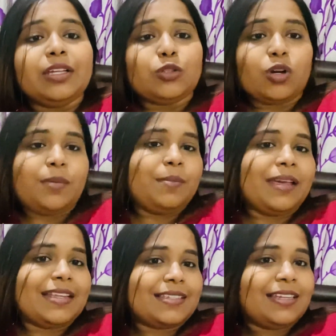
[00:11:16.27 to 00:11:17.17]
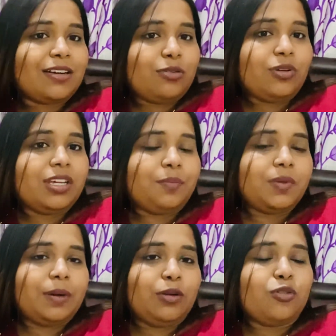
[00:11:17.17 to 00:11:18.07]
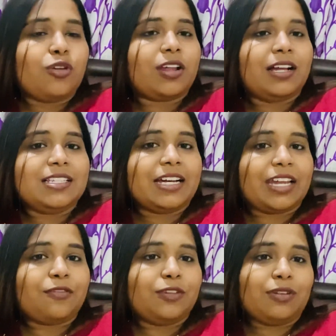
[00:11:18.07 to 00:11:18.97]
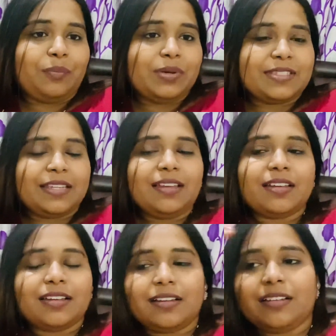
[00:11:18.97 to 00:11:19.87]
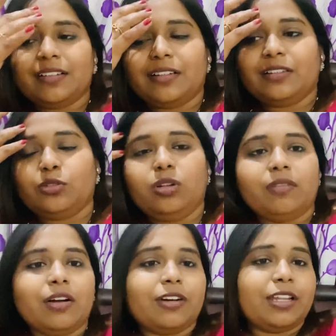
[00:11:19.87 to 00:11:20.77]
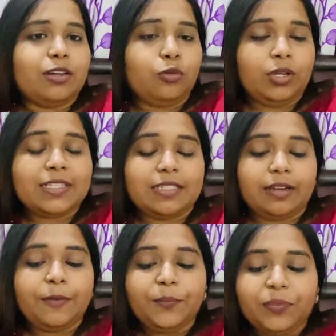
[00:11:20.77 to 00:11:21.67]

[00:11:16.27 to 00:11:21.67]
तो अभी मैं ऐसे ही रखूँगी अपने बालों को और कल जाके फिर वापस से धुलवा वगैरह लूँगी सिर